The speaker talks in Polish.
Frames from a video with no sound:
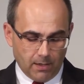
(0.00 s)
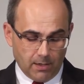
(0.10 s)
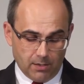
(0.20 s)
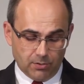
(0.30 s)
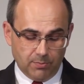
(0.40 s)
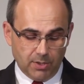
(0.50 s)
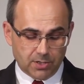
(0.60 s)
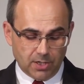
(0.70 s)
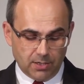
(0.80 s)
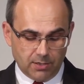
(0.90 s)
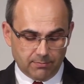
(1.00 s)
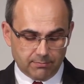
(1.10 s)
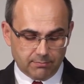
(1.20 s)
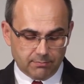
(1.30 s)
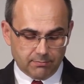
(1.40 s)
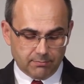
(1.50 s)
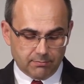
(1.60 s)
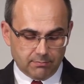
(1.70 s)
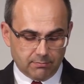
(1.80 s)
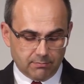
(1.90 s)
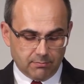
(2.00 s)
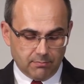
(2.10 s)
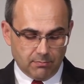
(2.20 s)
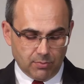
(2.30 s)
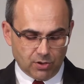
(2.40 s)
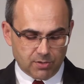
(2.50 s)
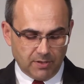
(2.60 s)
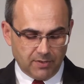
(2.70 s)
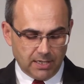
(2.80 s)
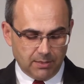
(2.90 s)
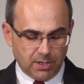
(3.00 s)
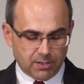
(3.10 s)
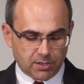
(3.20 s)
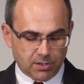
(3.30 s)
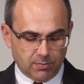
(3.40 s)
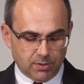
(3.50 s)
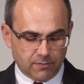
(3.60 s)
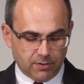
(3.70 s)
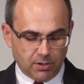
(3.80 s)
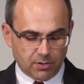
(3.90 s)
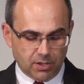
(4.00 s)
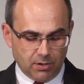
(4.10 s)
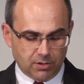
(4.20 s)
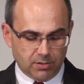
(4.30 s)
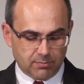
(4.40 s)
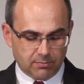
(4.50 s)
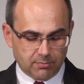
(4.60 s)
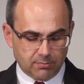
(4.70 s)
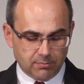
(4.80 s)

A oni milczeli bo rozmawiali między sobą w drodze o tym,